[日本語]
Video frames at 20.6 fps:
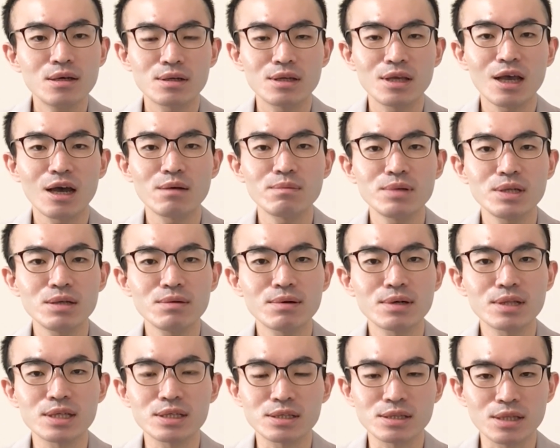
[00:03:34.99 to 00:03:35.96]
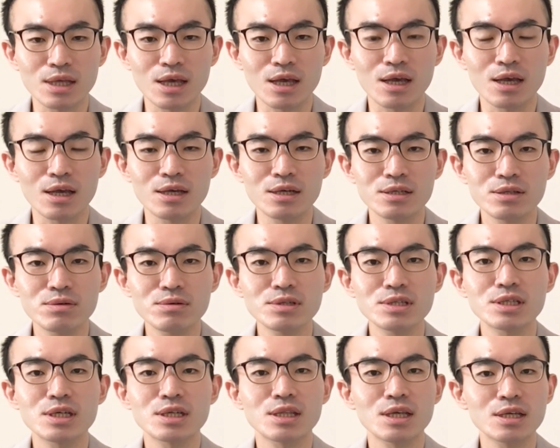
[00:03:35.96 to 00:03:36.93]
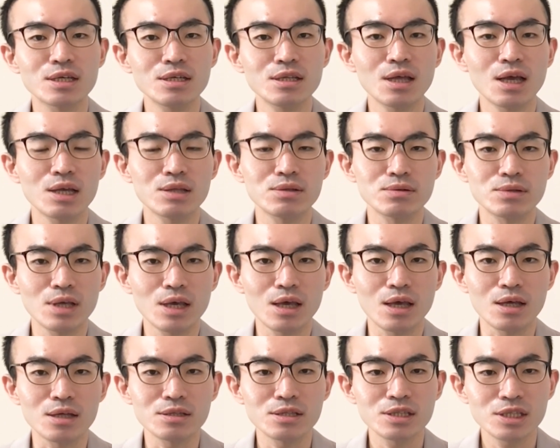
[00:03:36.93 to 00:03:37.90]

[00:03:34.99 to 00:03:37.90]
リハビリはですね、一人じゃできないので、